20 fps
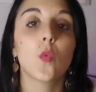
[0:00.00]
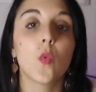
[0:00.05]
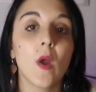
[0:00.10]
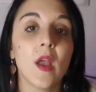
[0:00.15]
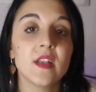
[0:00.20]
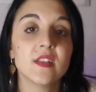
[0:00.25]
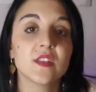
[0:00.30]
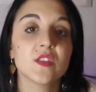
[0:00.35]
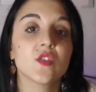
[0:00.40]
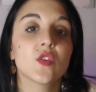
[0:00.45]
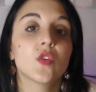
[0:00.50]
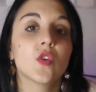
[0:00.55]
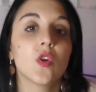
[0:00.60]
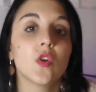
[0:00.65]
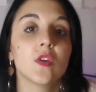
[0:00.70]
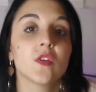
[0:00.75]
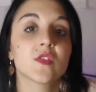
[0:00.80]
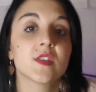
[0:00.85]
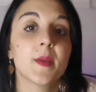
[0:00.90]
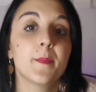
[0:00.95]
Questo
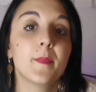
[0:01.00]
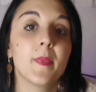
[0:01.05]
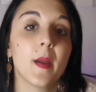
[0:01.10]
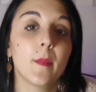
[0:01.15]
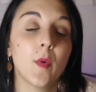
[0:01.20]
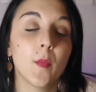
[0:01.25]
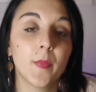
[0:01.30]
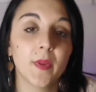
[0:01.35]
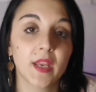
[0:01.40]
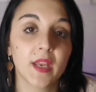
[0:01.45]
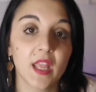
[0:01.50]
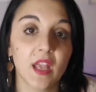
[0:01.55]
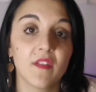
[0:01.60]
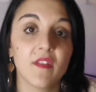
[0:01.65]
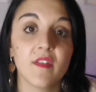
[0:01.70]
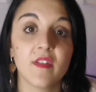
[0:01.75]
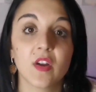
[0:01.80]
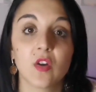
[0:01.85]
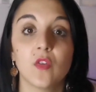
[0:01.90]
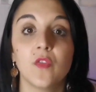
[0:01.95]
noi lo sappiamo perché
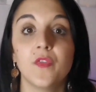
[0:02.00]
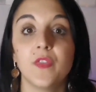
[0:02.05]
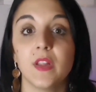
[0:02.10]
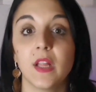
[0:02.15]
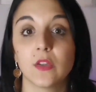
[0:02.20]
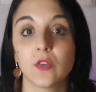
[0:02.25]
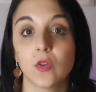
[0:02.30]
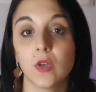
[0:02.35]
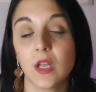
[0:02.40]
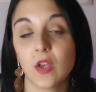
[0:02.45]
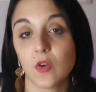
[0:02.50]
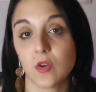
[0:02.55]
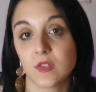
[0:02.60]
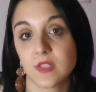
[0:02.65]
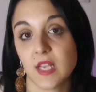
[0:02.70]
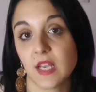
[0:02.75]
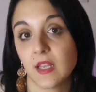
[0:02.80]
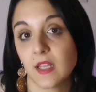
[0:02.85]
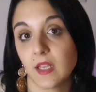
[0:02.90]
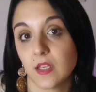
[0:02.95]
aveva confidato la
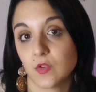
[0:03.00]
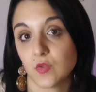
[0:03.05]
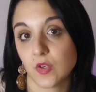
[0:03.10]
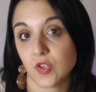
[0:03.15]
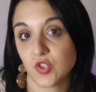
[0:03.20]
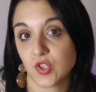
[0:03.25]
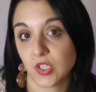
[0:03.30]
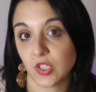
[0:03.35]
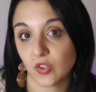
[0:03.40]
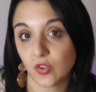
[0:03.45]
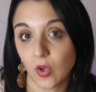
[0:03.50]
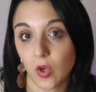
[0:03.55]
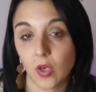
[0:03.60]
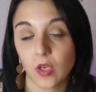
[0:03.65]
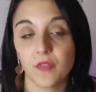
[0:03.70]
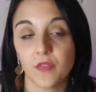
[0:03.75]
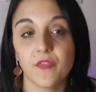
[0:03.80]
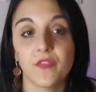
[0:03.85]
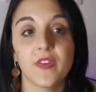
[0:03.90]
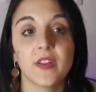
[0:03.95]
cosa anche ai suoi
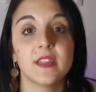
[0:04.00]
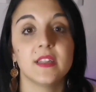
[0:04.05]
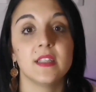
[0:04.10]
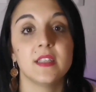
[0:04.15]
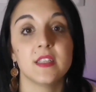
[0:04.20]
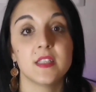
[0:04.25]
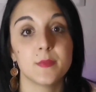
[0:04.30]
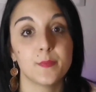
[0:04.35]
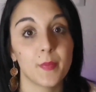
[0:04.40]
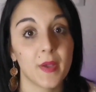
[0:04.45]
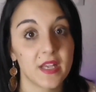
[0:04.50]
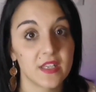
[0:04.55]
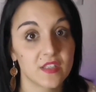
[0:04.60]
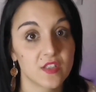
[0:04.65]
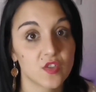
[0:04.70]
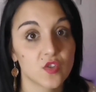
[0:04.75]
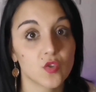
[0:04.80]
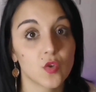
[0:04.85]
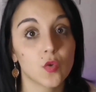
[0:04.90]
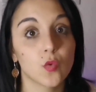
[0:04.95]
genitori, infatti
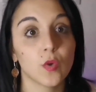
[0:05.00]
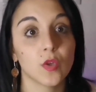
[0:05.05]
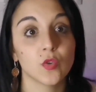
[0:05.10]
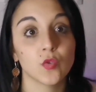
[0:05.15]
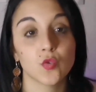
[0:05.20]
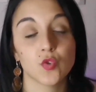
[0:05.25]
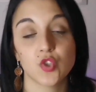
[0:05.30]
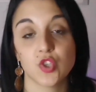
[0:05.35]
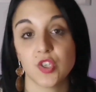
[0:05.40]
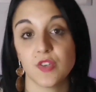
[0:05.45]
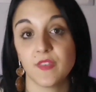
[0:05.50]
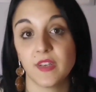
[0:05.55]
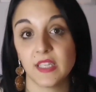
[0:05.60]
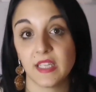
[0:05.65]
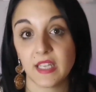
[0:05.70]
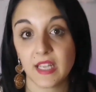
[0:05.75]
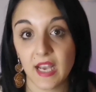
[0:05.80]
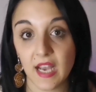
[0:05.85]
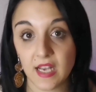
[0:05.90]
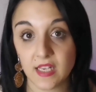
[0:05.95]
spesso quando usciva
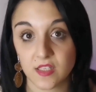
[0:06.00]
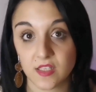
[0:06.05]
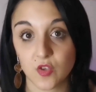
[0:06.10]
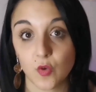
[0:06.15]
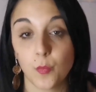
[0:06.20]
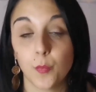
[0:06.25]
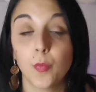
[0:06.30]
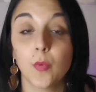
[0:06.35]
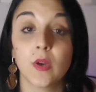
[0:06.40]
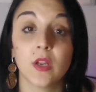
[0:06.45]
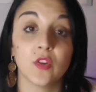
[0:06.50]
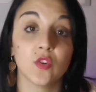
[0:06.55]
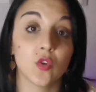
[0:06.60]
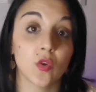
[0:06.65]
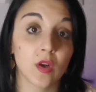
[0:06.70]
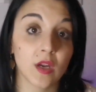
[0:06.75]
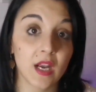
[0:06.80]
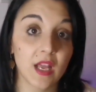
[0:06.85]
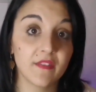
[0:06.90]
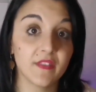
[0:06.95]
di casa oppure
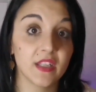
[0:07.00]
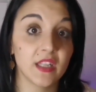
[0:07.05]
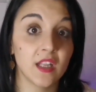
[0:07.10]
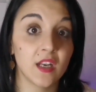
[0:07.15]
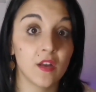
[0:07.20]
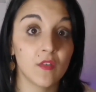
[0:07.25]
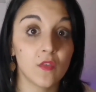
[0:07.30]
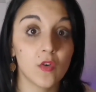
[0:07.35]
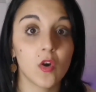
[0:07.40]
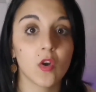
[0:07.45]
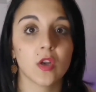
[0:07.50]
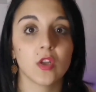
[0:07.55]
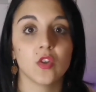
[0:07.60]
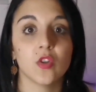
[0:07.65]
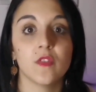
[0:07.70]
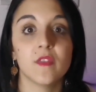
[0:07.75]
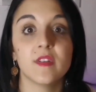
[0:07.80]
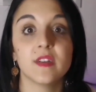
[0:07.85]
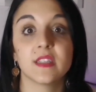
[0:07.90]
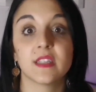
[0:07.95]
tornava da lavoro e
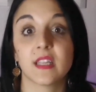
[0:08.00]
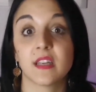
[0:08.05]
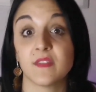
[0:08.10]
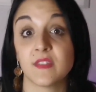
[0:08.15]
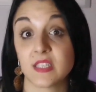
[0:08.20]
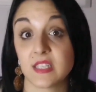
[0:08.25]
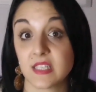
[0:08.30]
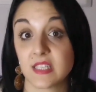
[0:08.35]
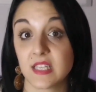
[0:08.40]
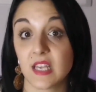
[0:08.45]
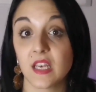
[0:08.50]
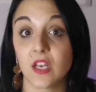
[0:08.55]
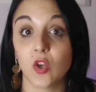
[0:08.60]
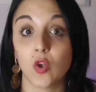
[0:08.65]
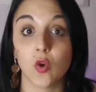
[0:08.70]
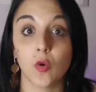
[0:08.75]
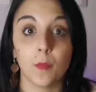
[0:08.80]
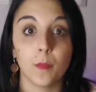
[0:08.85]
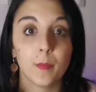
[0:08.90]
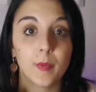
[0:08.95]
doveva attraversare il
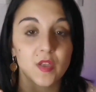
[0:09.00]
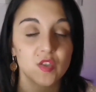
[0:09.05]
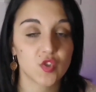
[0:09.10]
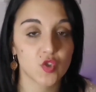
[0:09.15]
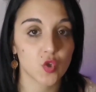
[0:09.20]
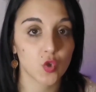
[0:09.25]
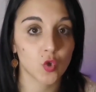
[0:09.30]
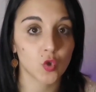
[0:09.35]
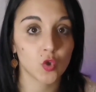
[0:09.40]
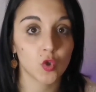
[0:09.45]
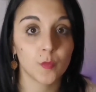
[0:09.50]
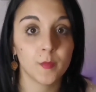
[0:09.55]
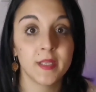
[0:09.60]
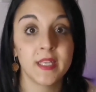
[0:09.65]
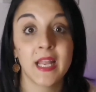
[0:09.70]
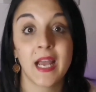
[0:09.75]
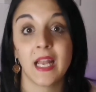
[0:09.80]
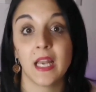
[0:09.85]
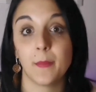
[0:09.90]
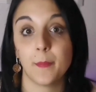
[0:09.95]
complesso
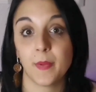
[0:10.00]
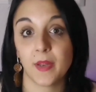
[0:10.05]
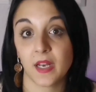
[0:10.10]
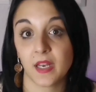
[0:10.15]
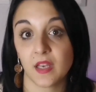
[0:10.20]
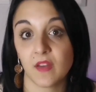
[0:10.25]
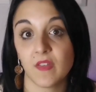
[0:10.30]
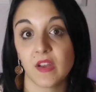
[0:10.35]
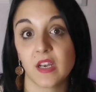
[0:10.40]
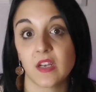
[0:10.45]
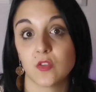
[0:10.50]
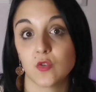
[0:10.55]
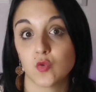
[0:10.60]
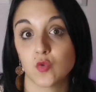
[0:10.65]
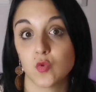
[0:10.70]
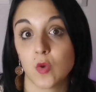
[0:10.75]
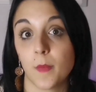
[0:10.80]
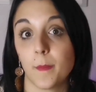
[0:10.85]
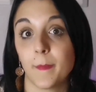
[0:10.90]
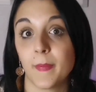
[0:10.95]
condominiale per arrivare al
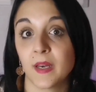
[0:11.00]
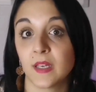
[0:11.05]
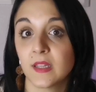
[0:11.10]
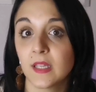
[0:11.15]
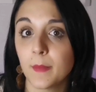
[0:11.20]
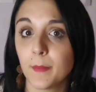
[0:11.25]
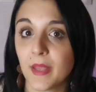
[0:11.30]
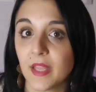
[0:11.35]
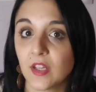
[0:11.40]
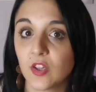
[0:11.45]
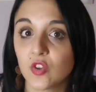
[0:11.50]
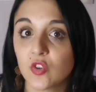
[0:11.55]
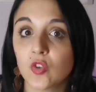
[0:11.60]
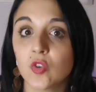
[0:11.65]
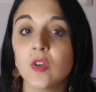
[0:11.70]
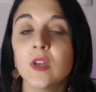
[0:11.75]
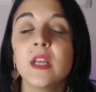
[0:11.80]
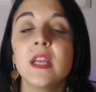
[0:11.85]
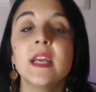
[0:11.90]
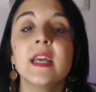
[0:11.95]
suo
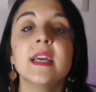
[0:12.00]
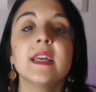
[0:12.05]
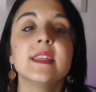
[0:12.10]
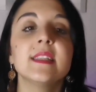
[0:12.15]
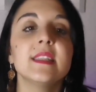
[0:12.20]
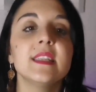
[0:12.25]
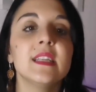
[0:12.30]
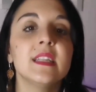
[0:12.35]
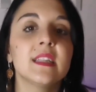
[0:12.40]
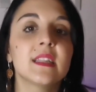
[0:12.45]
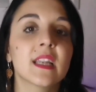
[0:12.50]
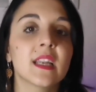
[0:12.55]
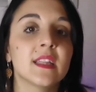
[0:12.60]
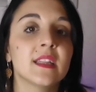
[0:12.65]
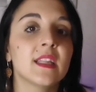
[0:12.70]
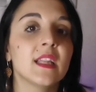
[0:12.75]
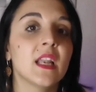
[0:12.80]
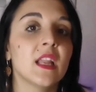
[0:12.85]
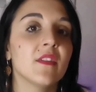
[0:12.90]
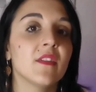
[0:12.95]
appartamento, si
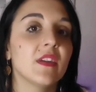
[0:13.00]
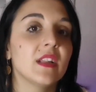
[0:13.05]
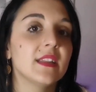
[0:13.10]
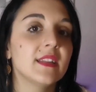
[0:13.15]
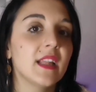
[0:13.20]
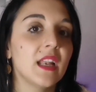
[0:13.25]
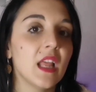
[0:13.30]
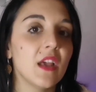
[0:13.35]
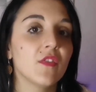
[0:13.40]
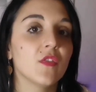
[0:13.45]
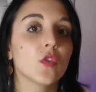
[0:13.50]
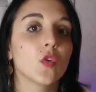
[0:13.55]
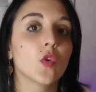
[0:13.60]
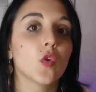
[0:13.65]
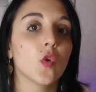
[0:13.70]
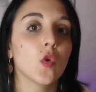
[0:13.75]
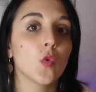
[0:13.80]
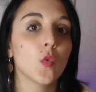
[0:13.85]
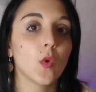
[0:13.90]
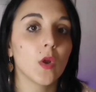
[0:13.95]
intratteneva al telefono
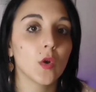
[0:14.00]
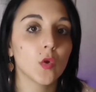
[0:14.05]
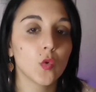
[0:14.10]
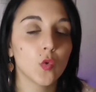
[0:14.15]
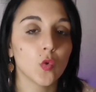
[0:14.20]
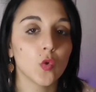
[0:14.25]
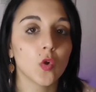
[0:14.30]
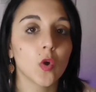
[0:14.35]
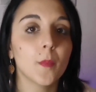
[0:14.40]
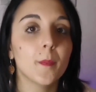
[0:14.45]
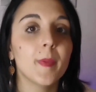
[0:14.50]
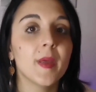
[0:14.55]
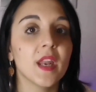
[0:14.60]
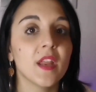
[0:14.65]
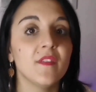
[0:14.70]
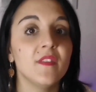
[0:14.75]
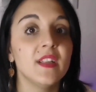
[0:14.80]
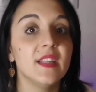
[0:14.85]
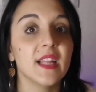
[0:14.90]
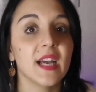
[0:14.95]
con qualcuno per
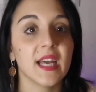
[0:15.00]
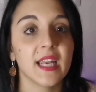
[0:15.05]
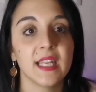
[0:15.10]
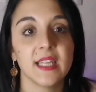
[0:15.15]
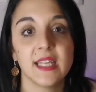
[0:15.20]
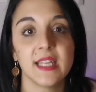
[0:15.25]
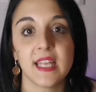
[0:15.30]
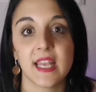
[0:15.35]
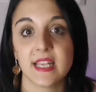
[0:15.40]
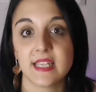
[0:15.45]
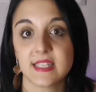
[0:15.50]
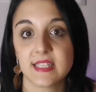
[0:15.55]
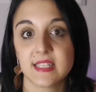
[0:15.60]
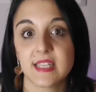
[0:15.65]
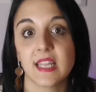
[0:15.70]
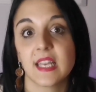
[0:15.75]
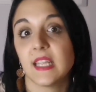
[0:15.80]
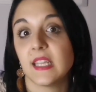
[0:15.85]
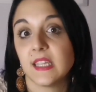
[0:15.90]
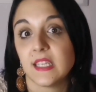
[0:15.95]
evitare di
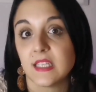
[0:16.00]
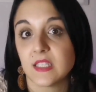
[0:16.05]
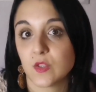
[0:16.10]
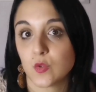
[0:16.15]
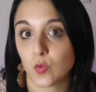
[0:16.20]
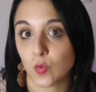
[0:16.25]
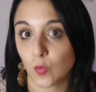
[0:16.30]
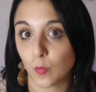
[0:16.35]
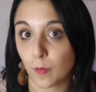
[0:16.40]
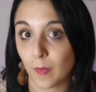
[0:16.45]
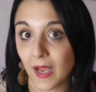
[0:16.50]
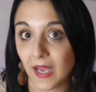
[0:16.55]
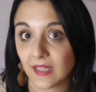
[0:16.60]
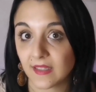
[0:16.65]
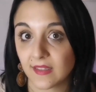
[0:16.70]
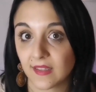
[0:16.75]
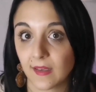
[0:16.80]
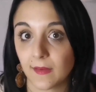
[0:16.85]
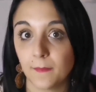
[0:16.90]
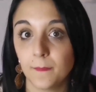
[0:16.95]
essere
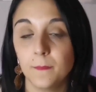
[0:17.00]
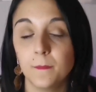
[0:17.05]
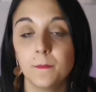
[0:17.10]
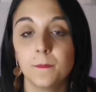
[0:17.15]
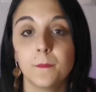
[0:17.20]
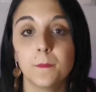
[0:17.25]
disturbata.